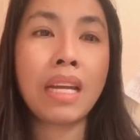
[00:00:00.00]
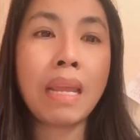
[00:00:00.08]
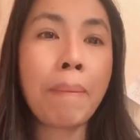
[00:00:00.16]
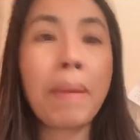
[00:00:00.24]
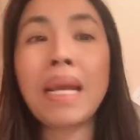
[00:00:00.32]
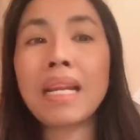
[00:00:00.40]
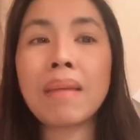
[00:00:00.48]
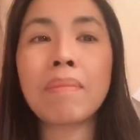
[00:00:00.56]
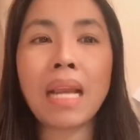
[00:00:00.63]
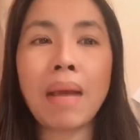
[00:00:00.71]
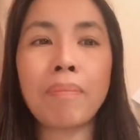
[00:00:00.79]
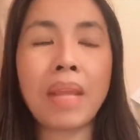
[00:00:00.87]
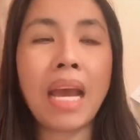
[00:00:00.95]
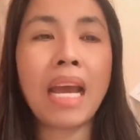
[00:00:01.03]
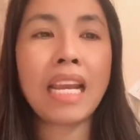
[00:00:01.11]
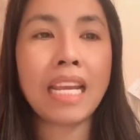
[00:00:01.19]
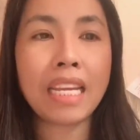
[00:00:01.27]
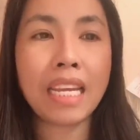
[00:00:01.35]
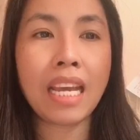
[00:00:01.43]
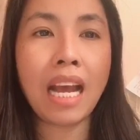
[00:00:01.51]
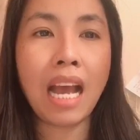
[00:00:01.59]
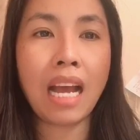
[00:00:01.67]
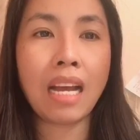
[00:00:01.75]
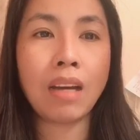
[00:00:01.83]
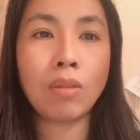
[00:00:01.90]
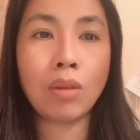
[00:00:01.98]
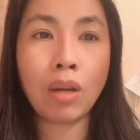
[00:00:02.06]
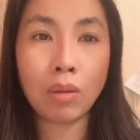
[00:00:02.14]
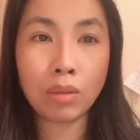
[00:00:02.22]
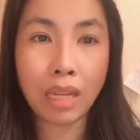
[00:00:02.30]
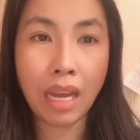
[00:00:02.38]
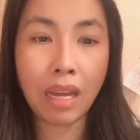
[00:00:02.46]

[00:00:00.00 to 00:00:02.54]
รีบไปรีบกลับนะอะไรเงี้ยค่ะเขาเขาจะ